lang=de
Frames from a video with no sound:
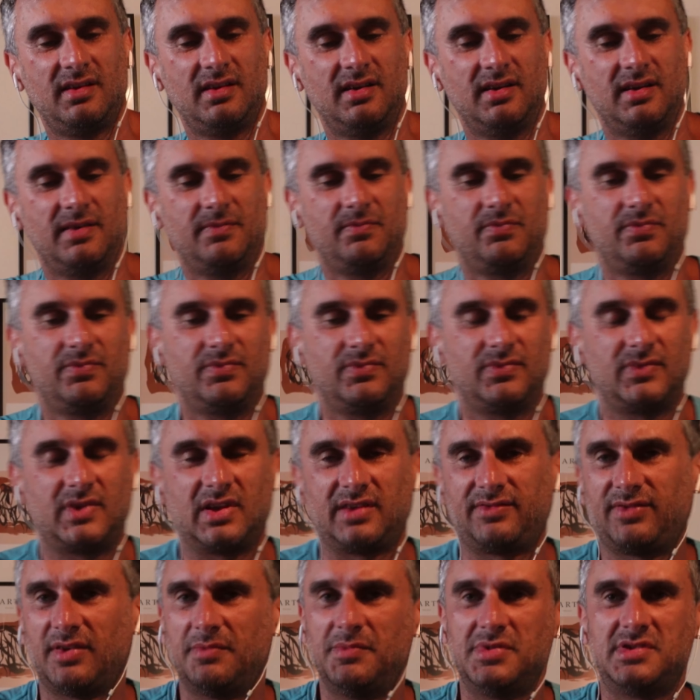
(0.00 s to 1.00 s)
Ähm,
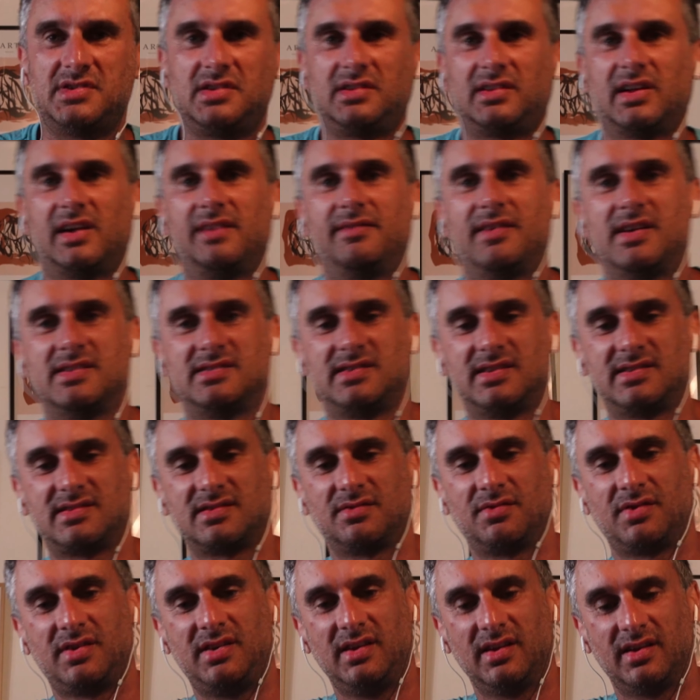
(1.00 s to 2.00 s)
das vermisse ich teilweise jetzt
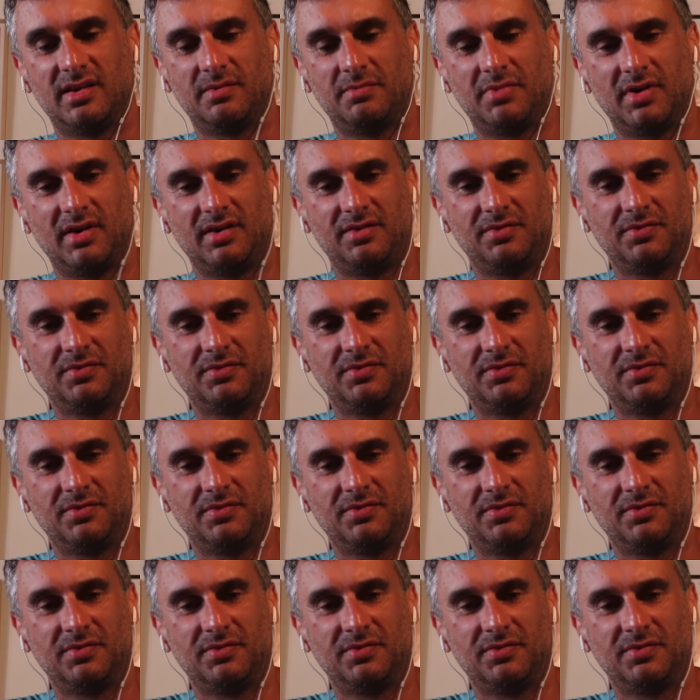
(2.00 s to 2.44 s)
auch hier dabei.